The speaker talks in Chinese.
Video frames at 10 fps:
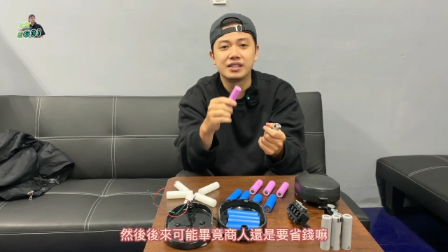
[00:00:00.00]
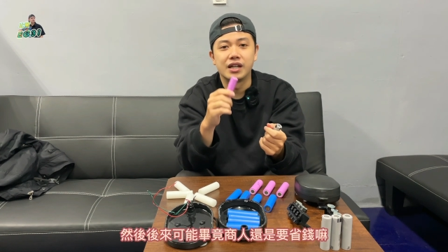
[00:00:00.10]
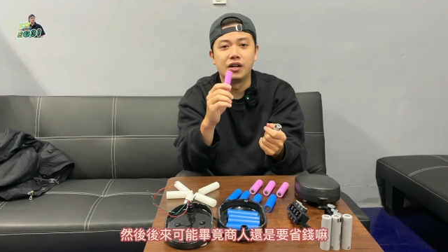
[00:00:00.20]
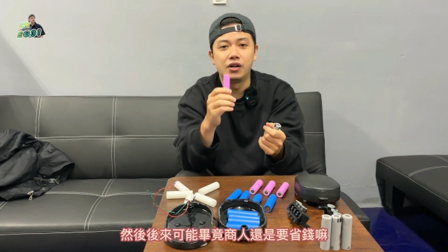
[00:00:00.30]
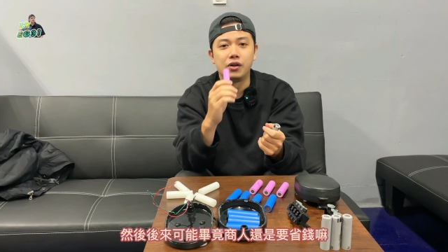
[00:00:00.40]

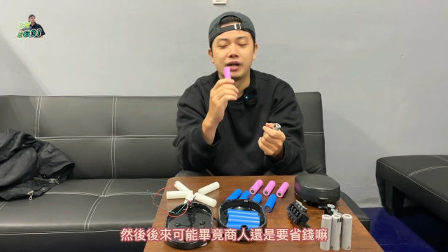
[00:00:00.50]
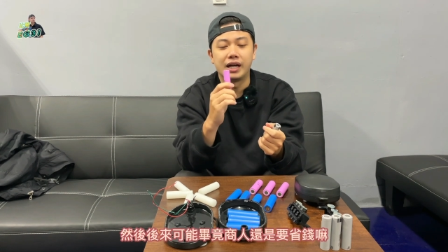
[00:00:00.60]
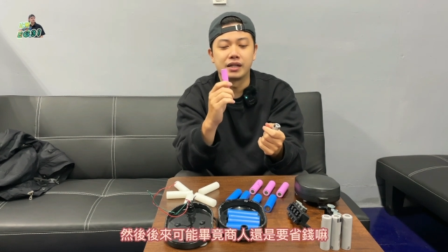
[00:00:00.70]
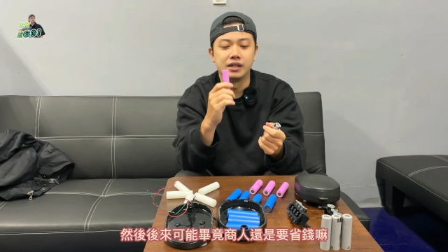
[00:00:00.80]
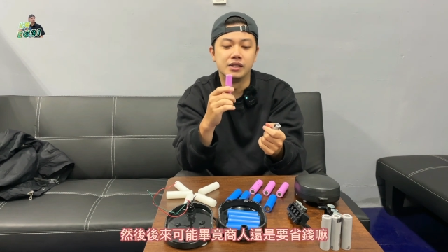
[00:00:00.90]
然后后
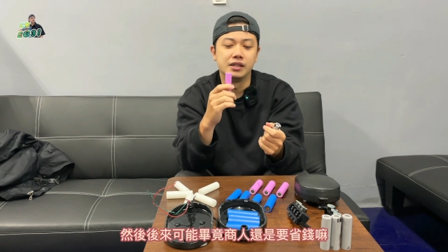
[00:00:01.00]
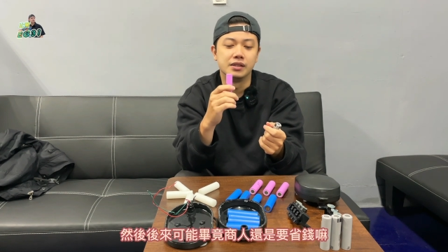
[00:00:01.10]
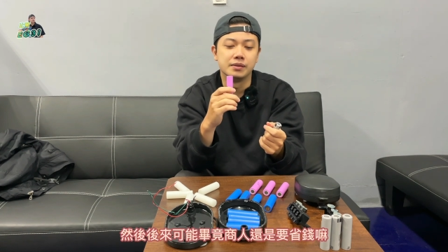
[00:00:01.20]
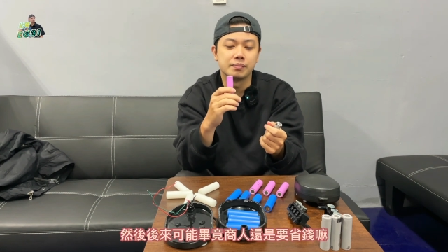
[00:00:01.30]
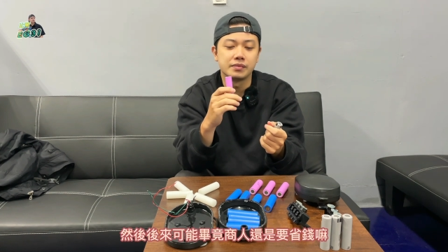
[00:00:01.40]
来可
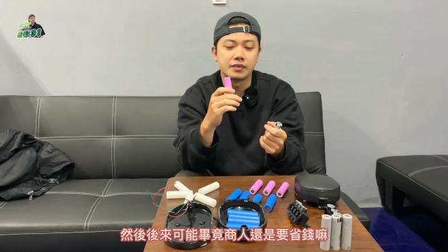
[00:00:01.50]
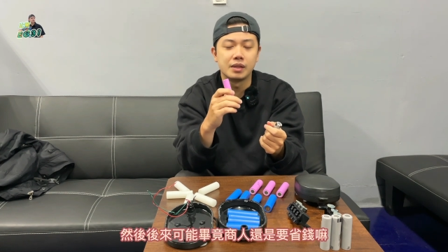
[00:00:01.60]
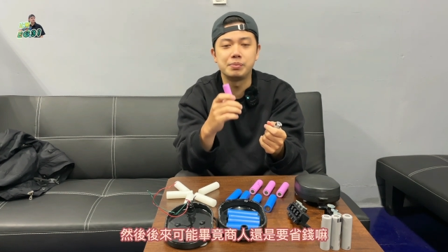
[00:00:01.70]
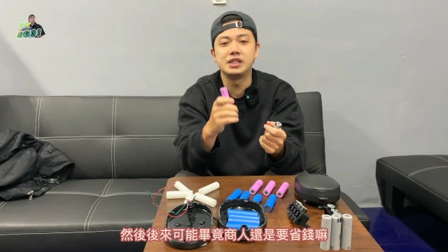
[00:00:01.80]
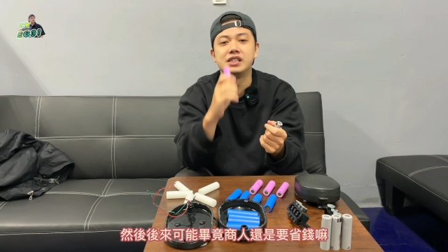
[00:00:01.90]
能，
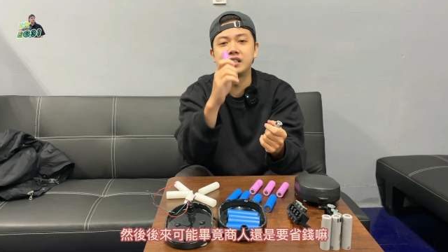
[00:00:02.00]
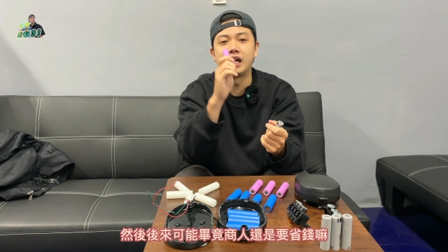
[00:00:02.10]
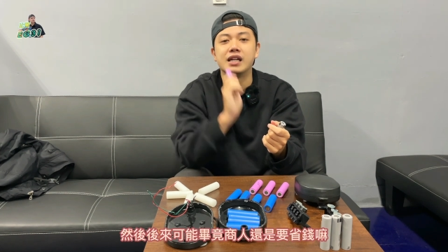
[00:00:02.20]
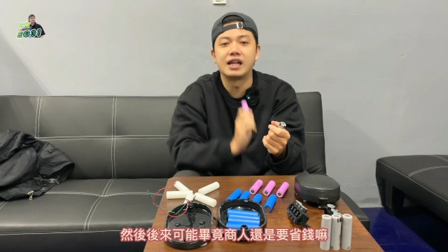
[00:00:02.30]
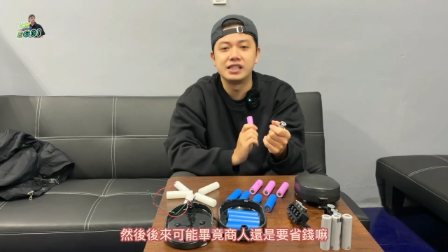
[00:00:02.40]
毕竟
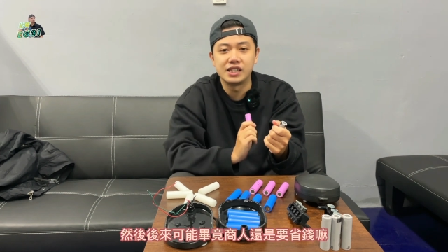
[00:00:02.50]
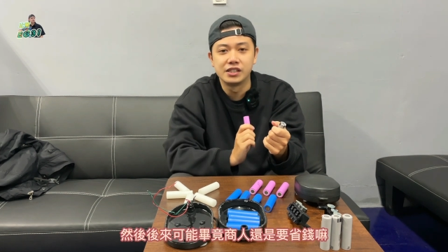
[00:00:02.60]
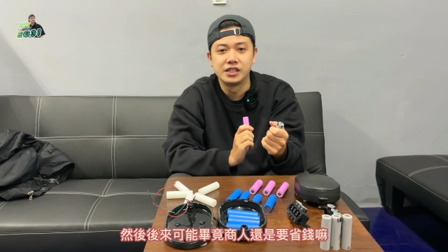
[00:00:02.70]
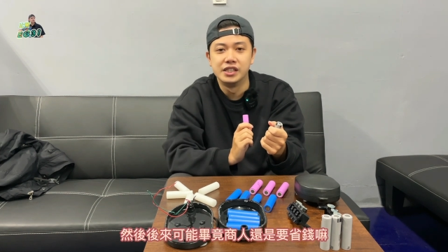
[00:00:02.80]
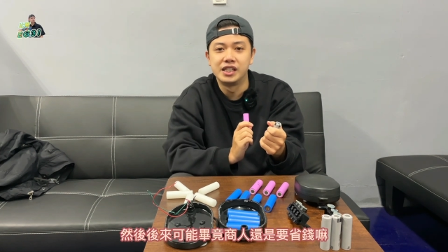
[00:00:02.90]
商人还是要
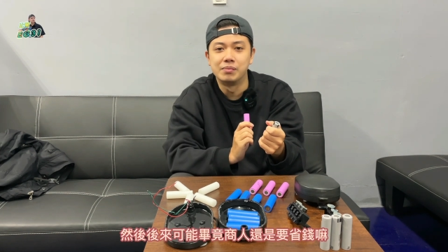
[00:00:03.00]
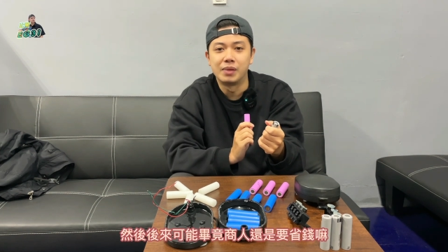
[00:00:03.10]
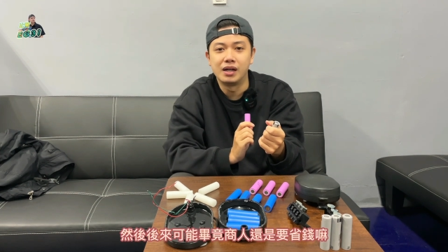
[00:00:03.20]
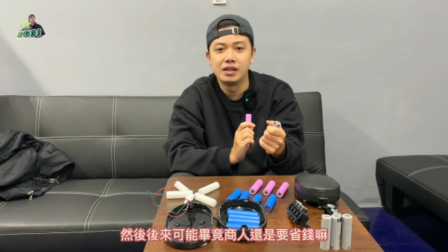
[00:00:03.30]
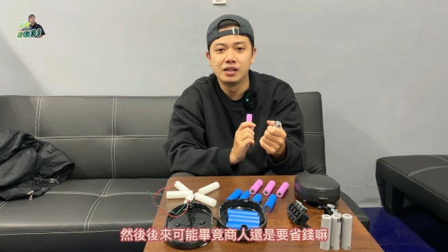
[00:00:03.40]
省钱嘛。